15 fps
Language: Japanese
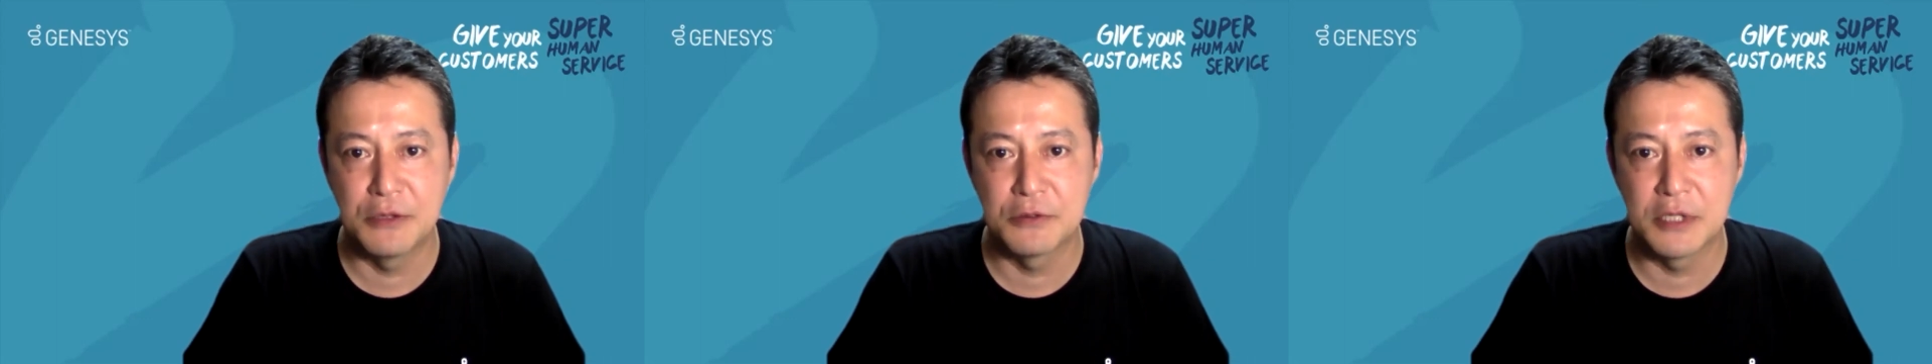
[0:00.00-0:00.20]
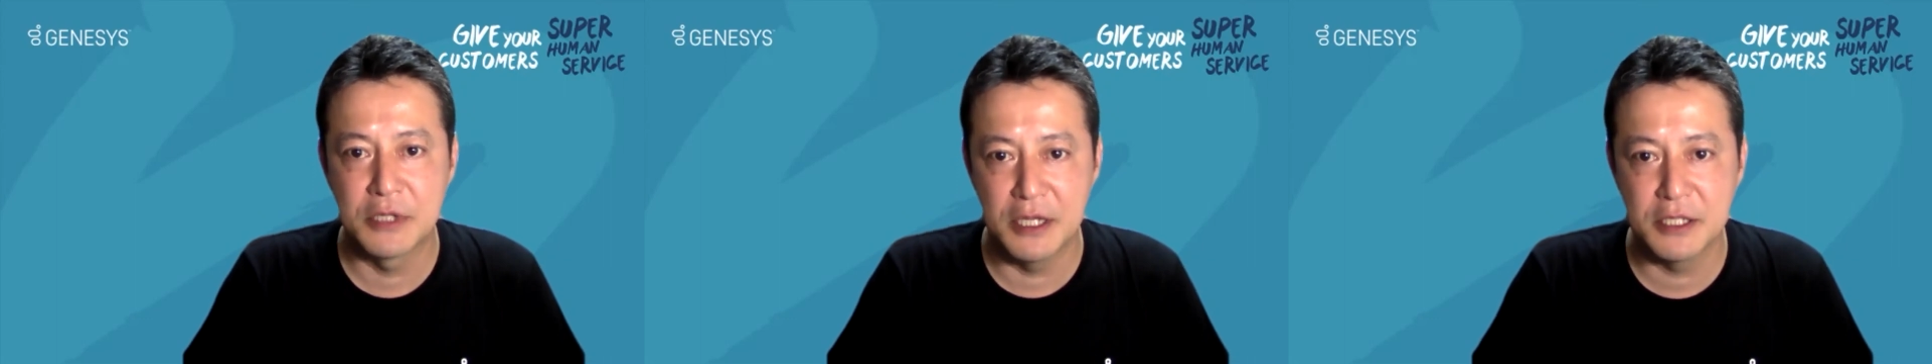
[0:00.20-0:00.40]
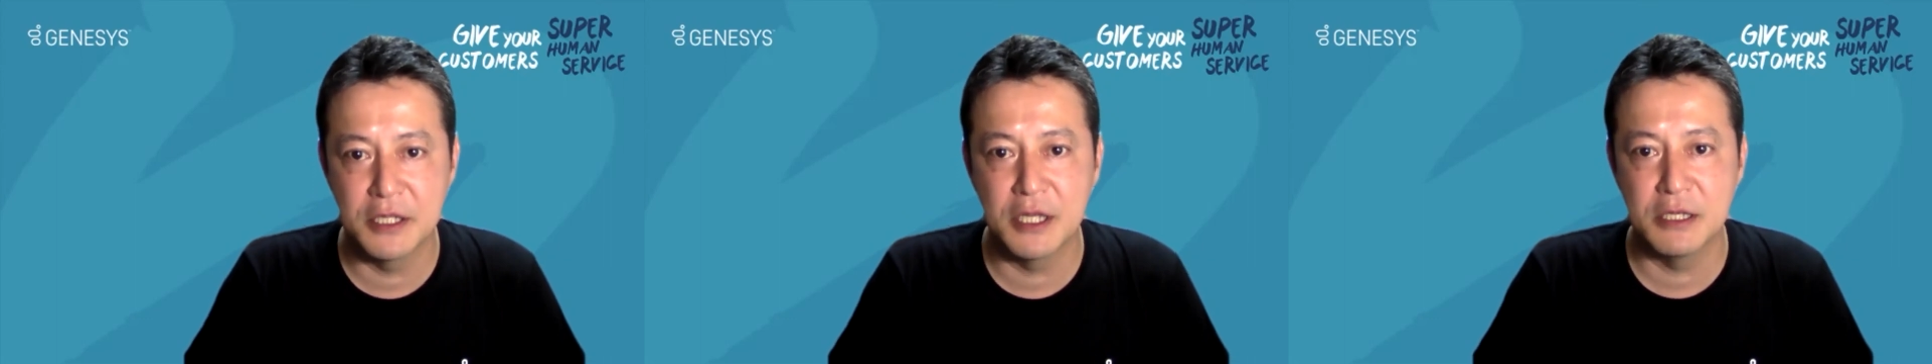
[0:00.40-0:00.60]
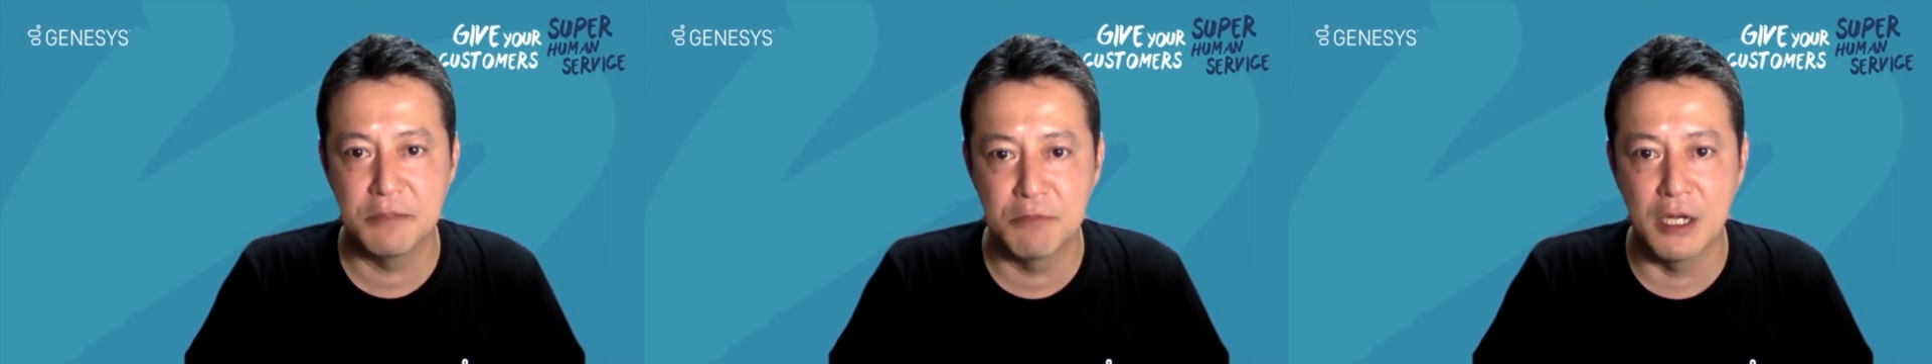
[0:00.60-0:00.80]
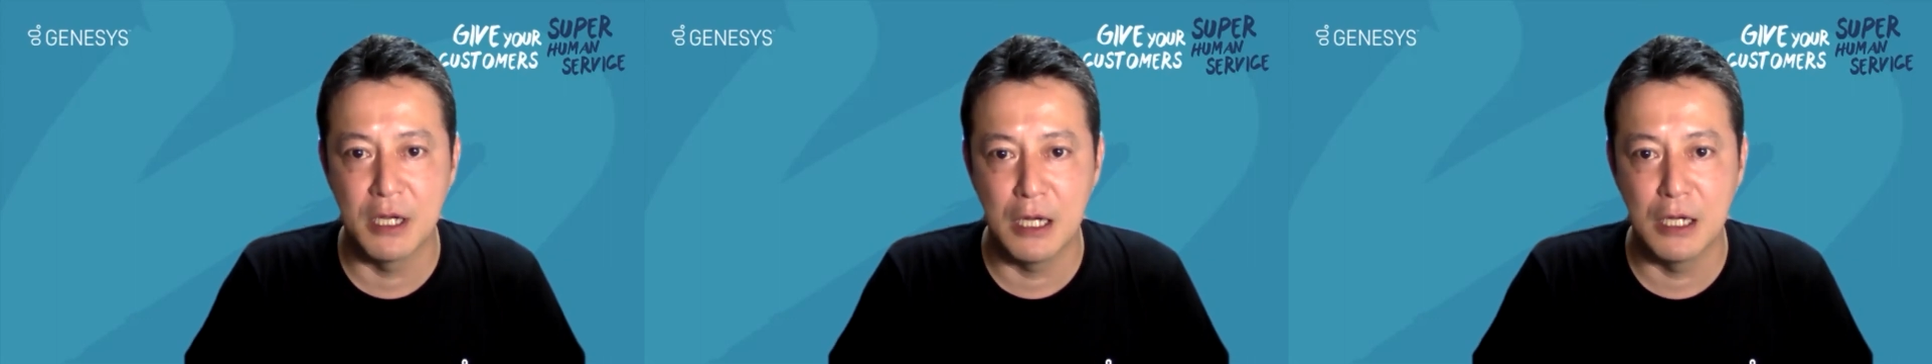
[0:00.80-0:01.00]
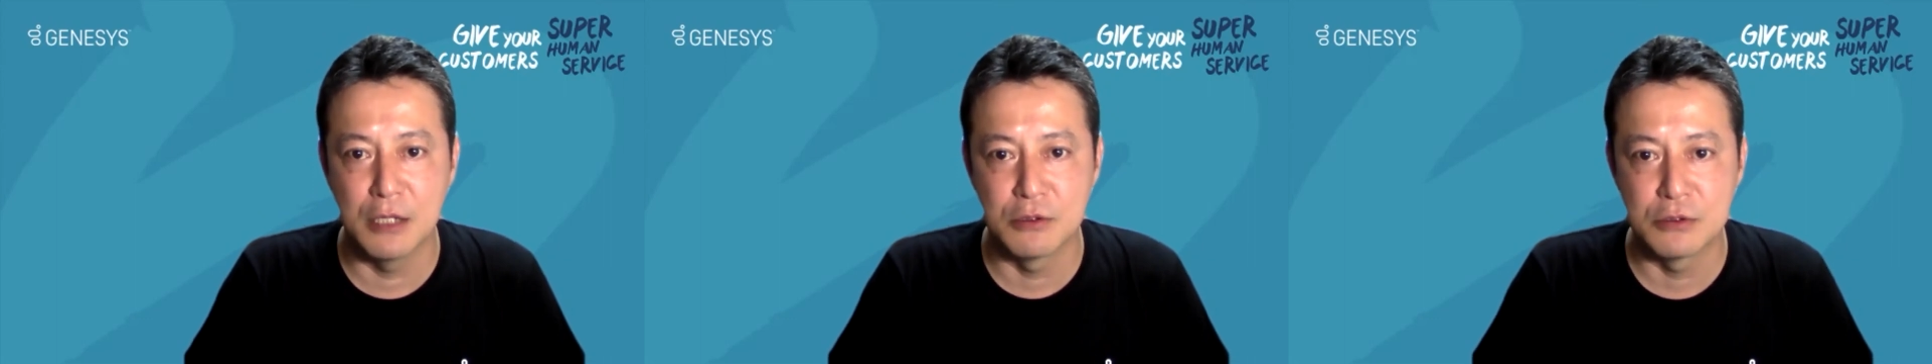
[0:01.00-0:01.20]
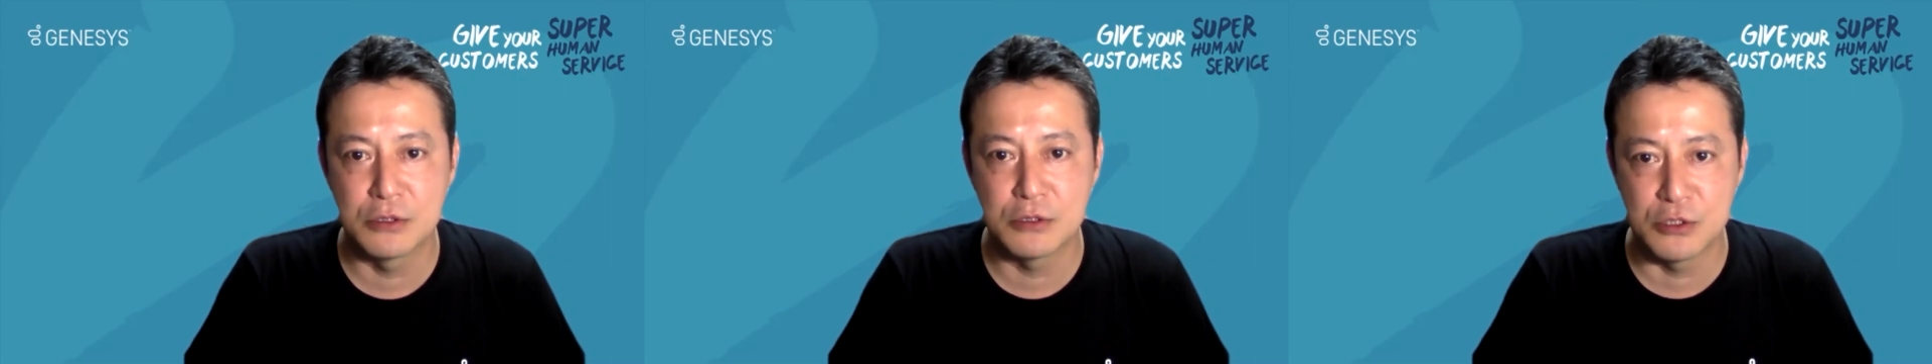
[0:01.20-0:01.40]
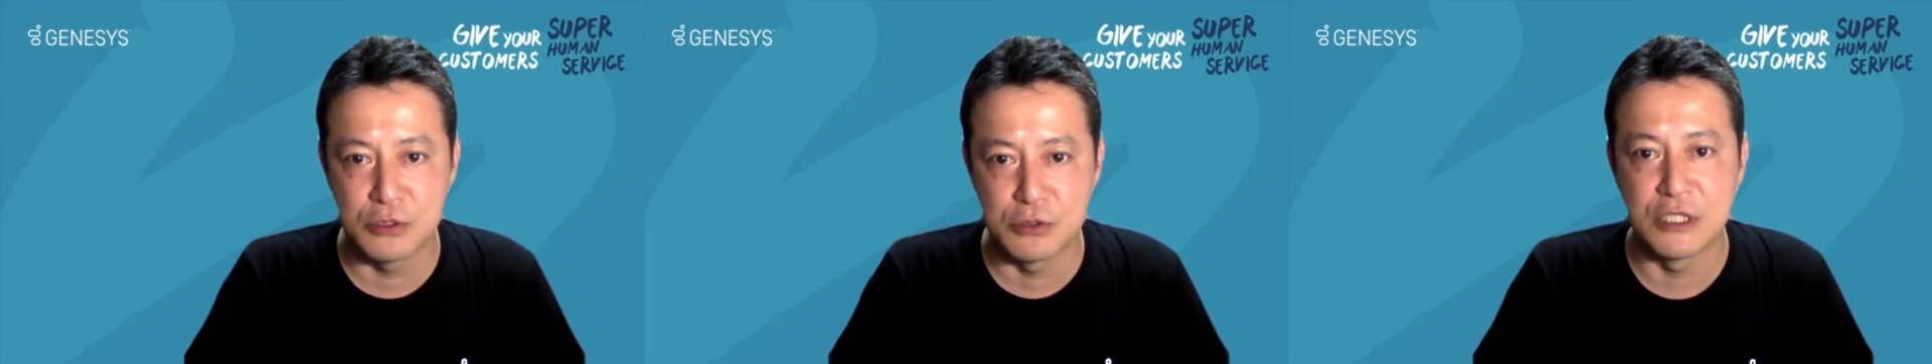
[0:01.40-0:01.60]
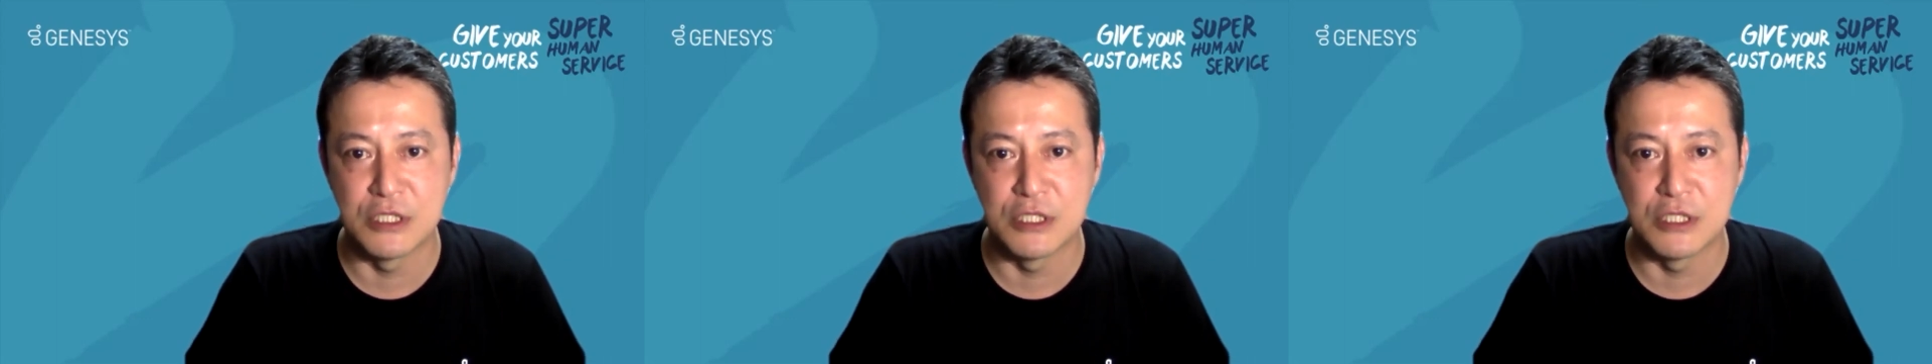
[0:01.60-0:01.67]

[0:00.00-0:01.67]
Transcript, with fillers: あの大体、まあ、あのす